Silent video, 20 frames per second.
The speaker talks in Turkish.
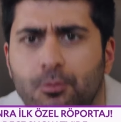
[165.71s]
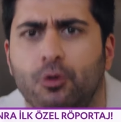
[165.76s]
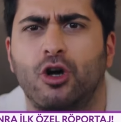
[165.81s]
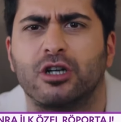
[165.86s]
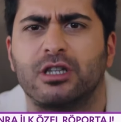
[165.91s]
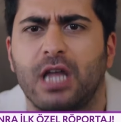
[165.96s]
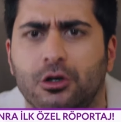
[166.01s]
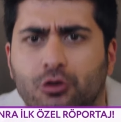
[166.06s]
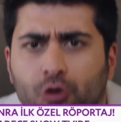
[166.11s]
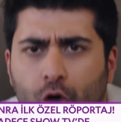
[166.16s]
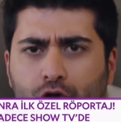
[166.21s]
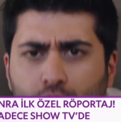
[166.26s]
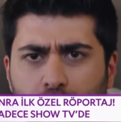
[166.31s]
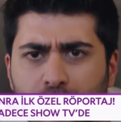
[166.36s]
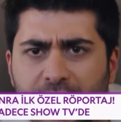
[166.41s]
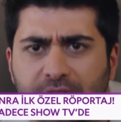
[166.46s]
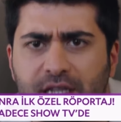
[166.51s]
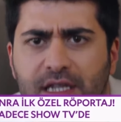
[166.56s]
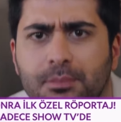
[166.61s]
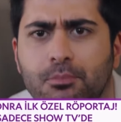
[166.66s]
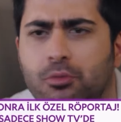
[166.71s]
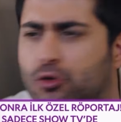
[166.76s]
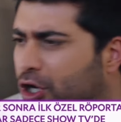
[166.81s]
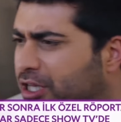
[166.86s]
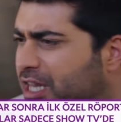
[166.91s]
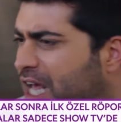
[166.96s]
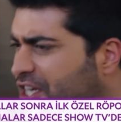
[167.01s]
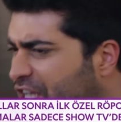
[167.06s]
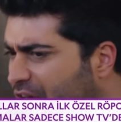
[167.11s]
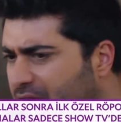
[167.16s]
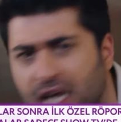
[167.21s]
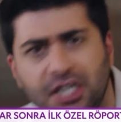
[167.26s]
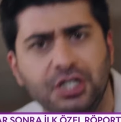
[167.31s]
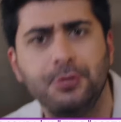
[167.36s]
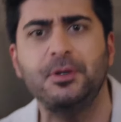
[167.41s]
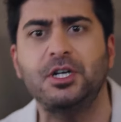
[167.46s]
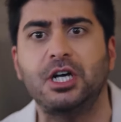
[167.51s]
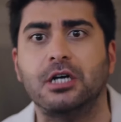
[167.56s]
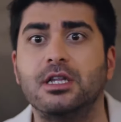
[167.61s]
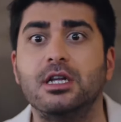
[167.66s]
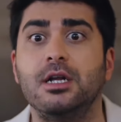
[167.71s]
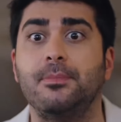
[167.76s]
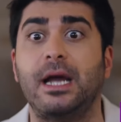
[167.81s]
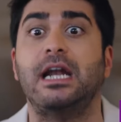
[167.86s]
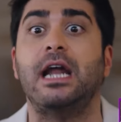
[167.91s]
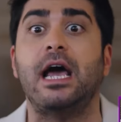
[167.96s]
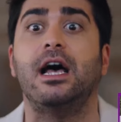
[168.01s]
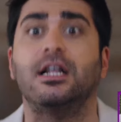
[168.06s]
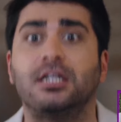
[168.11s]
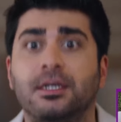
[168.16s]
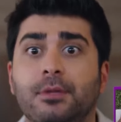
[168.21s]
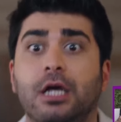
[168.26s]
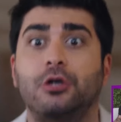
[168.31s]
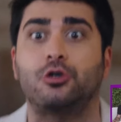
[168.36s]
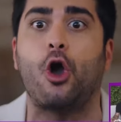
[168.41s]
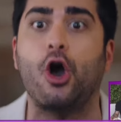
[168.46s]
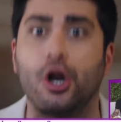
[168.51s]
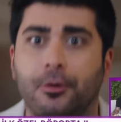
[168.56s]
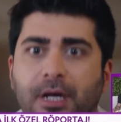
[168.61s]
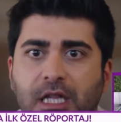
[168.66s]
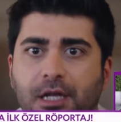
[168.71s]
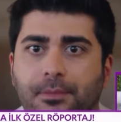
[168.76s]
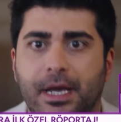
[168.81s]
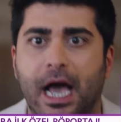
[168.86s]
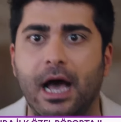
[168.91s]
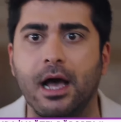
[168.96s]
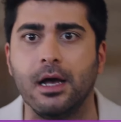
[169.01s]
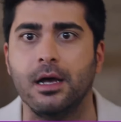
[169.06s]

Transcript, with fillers: bu kadar kötü niyetli, bu kadar yalancı bir kadını ben hayatımda görmedim ya.